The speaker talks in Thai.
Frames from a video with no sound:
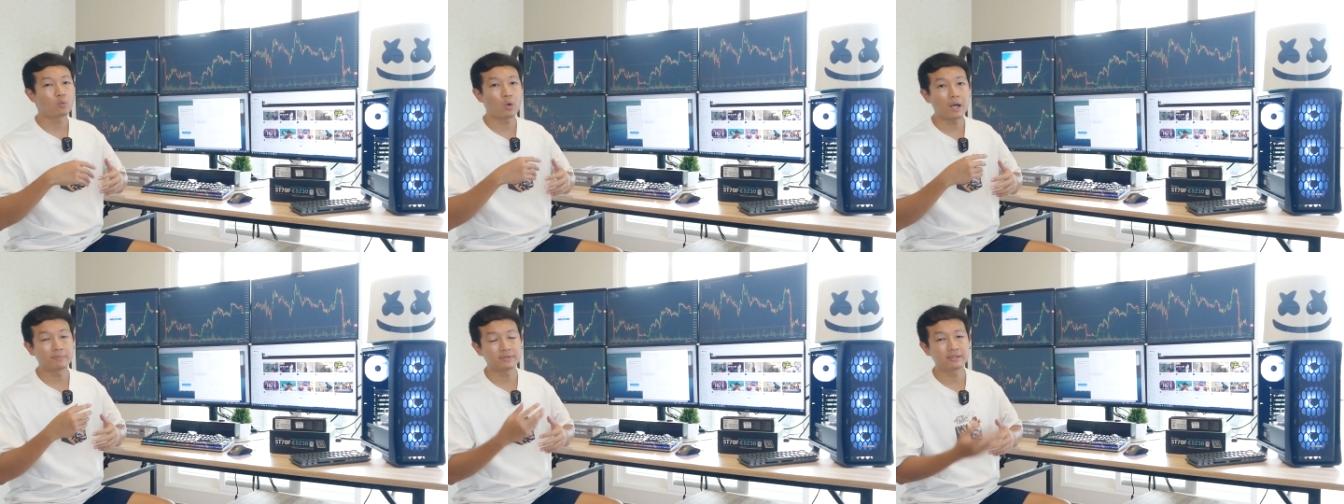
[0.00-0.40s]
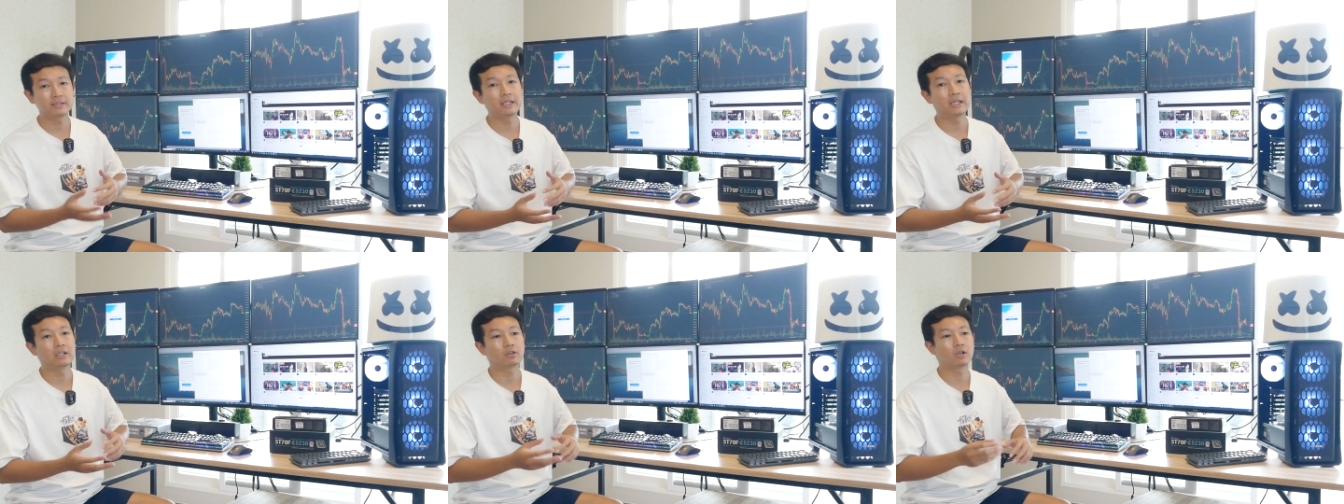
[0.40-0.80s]
ความเส
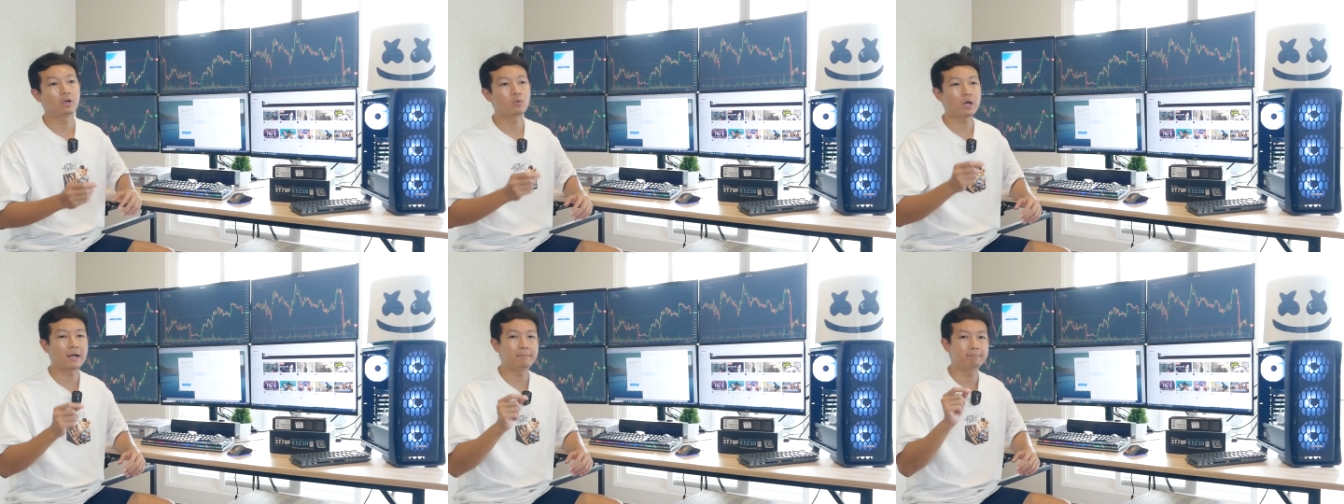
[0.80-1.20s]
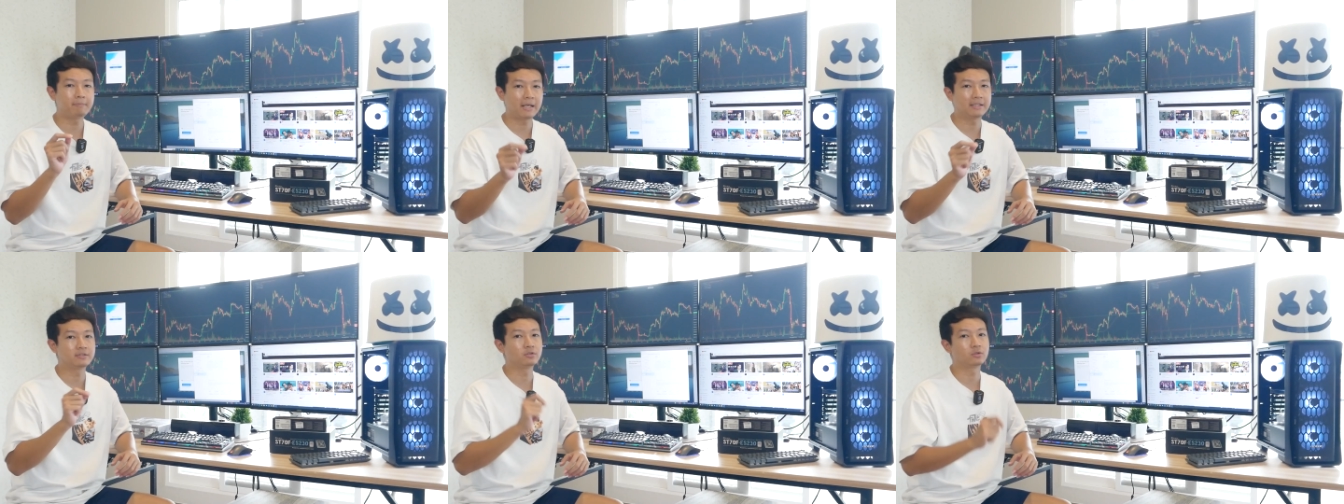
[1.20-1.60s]
ถียรแล้วก็ความ
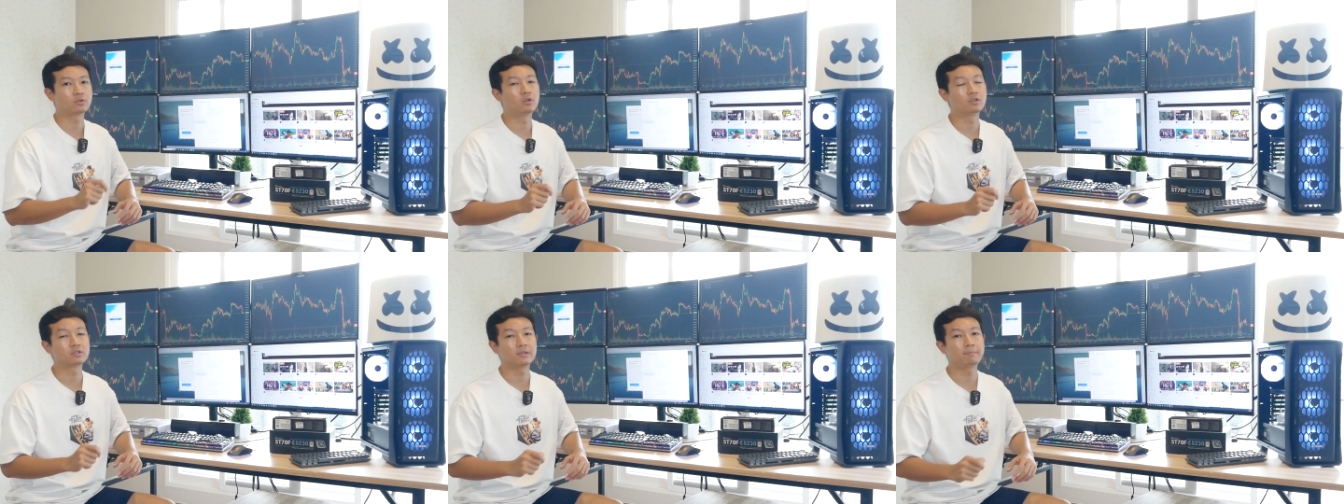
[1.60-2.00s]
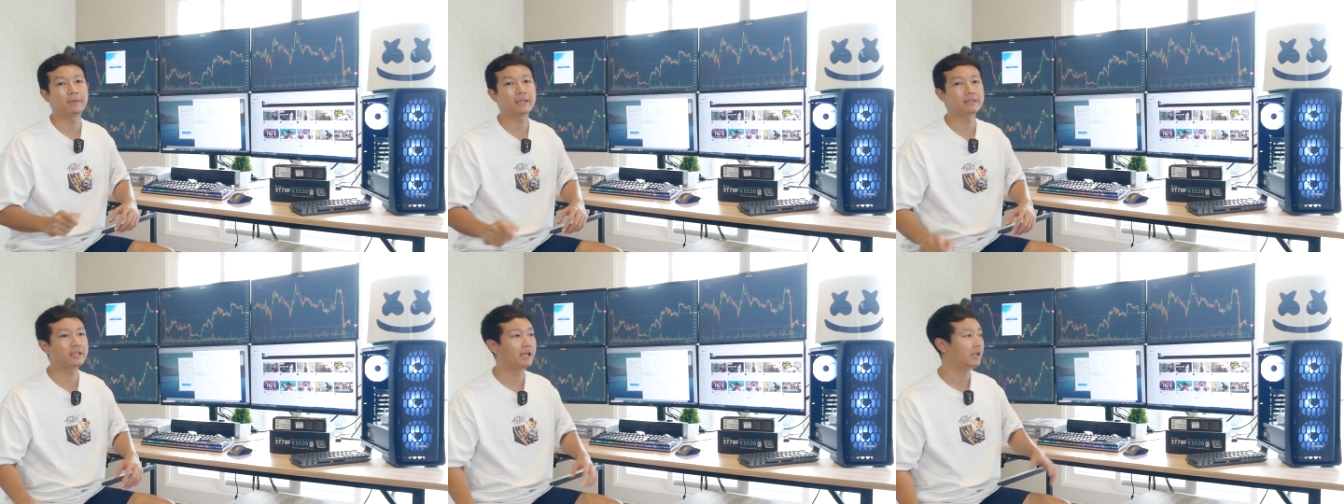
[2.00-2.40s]
ใหม่สดของสเป
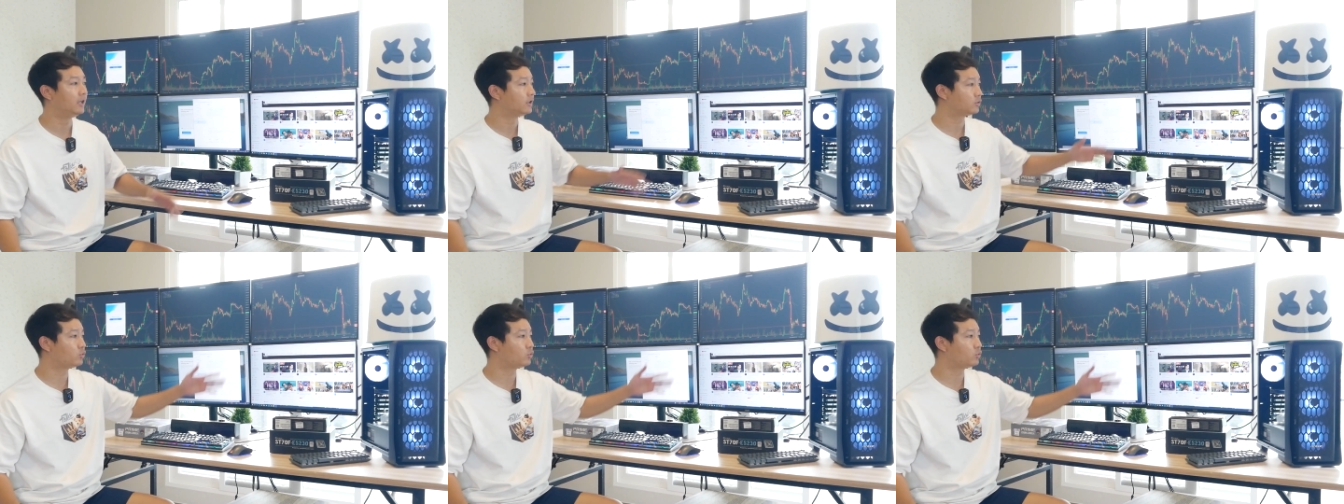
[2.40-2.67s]
คเนี่ย